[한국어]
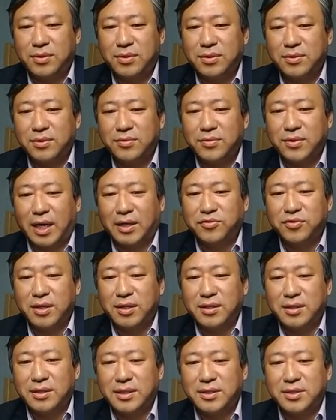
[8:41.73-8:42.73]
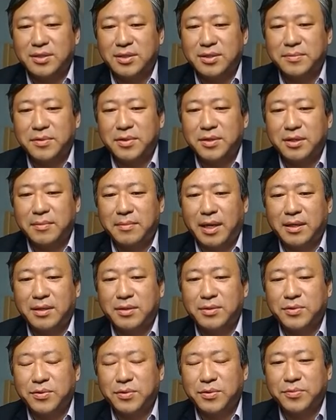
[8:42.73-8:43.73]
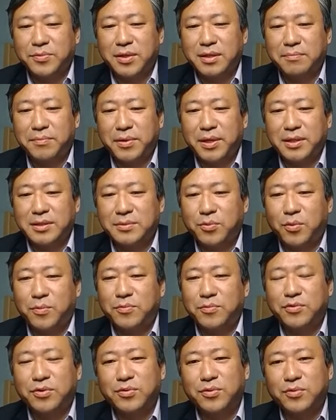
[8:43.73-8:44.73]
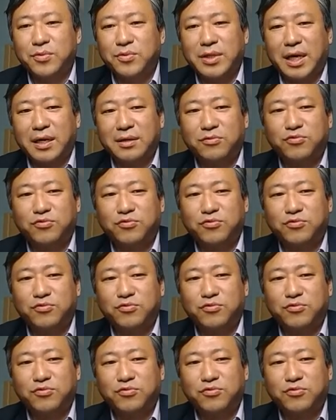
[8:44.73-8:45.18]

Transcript: 그리고 나중에는 2011년에 마이크로소프트는 85억 우리 돈은 약